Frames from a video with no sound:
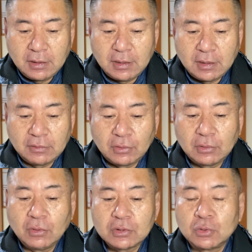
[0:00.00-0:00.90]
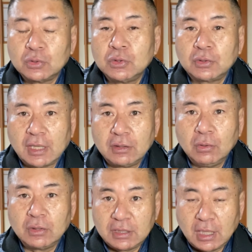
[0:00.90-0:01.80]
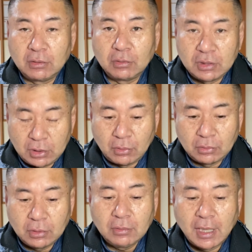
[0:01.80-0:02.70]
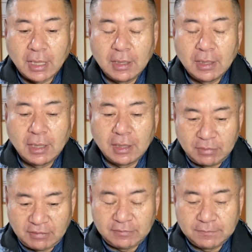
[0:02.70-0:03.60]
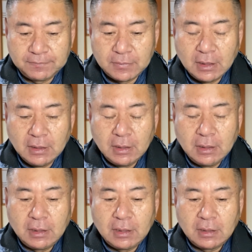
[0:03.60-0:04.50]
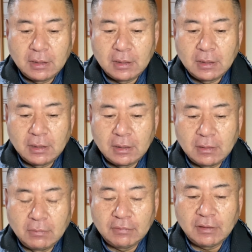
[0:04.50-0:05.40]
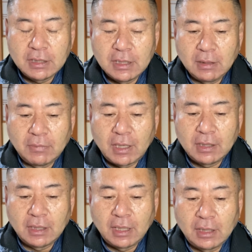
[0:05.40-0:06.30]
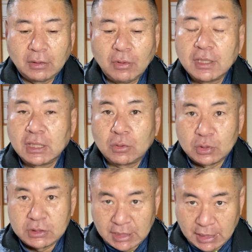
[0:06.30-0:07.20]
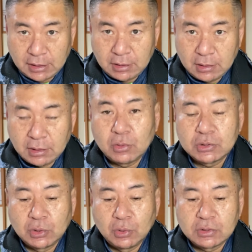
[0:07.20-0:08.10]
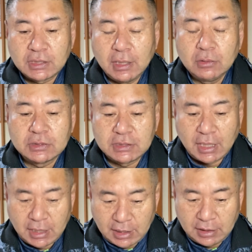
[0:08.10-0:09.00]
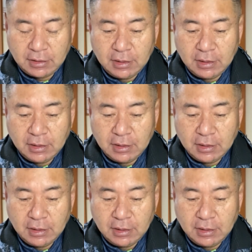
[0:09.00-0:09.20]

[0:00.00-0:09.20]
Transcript: えそれと所有権の移転の費用というのがあります。えー、まあ、さらに馬鹿にならないのが引っ越し代、引っ越し業者への支払い。